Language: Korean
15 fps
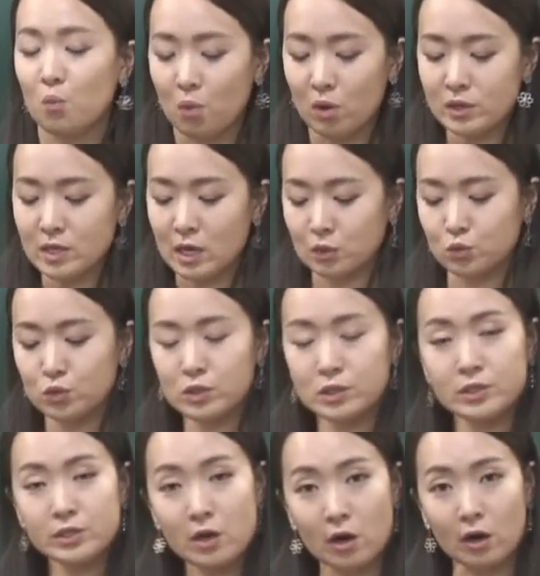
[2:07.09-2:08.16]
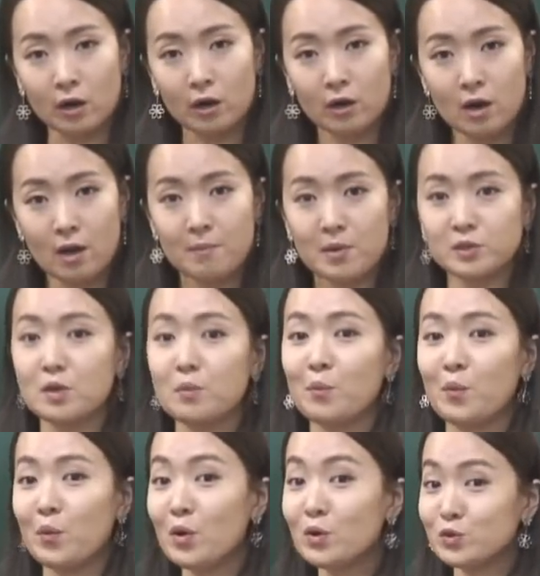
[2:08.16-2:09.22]
我想去这儿 하면서
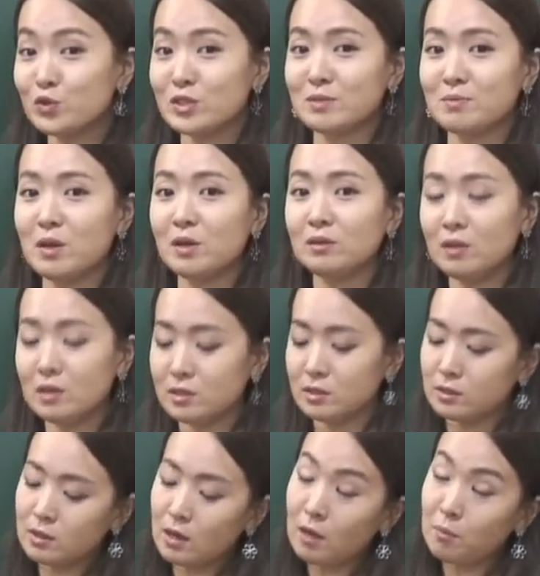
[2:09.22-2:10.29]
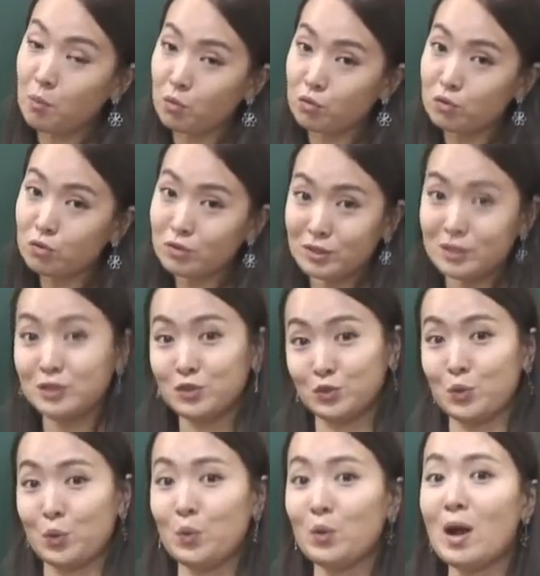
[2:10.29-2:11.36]
보여주시면 택시기사가 보고 그
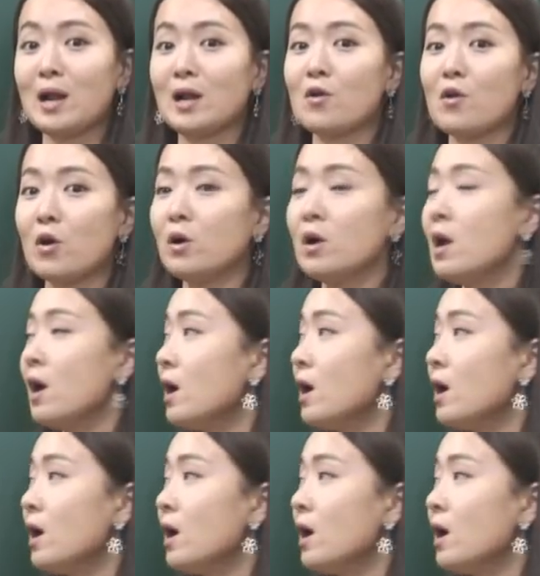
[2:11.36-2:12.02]
주소로 갈 거예요.